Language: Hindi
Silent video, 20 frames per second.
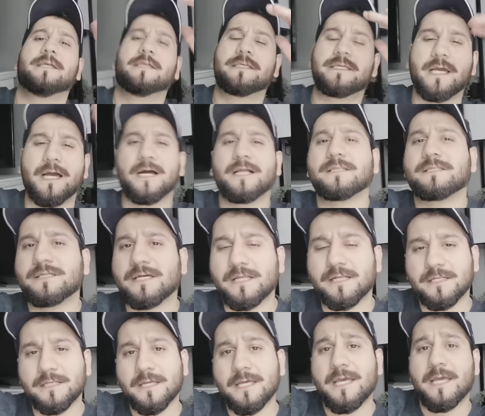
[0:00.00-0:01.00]
क्या हाल
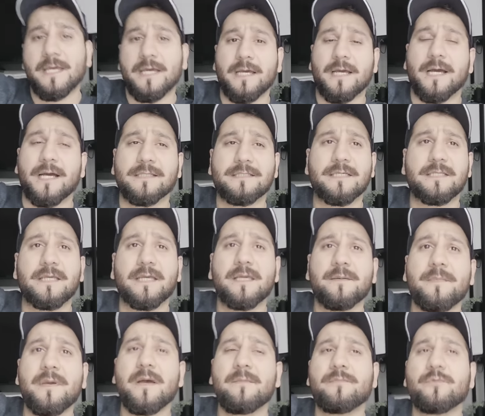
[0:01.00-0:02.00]
चाल अच्छा
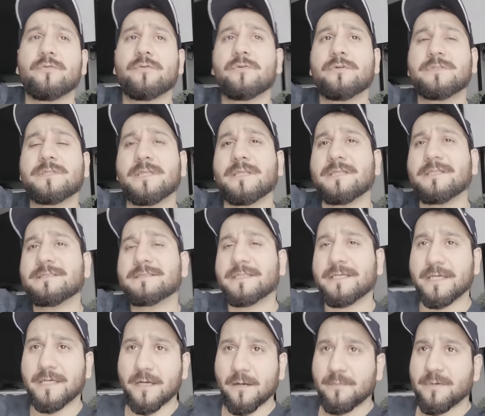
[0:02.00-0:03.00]
देखिए मैं आप लोगों को जल्दी
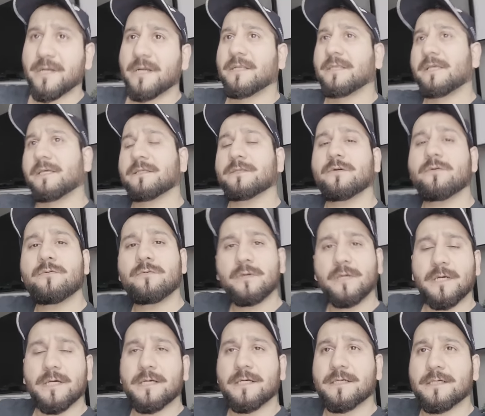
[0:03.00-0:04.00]
से एक अपडेट दे देता
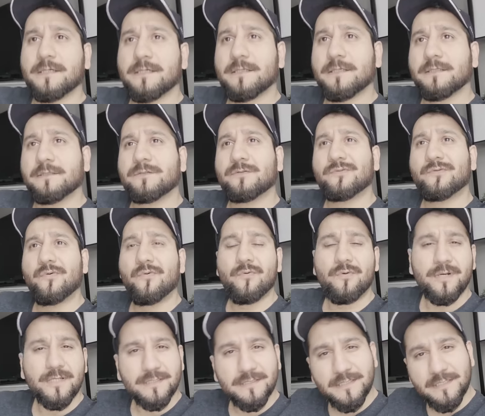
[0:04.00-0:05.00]
हूँ
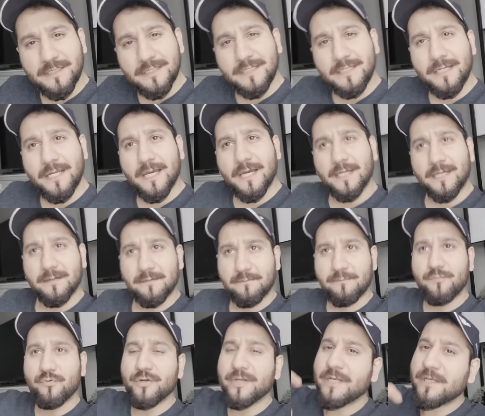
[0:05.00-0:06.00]
थोड़ी सी
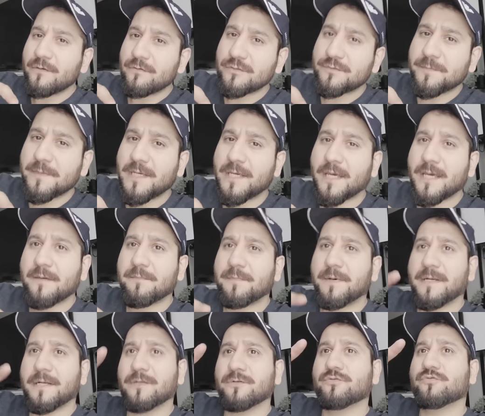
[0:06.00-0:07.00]
बुरी न्यूज़ भी है
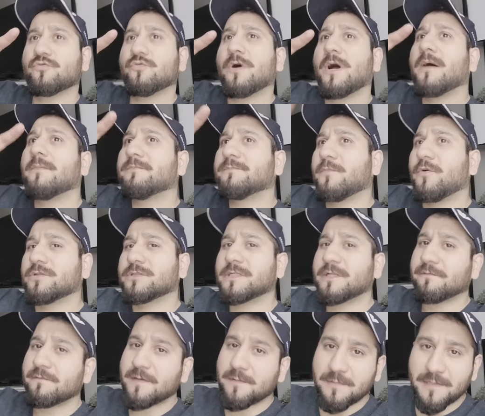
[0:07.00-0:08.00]
पर उसको आप
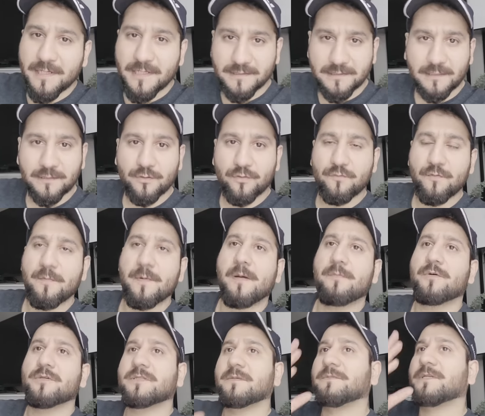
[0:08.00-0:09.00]
पॉजिटिवली भी ले सकते हो मैं
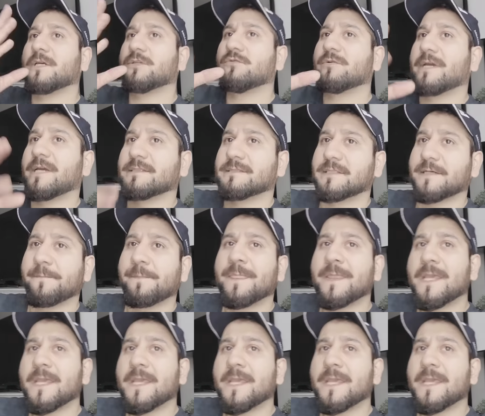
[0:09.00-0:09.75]
आपको समझाता हूँ कैसे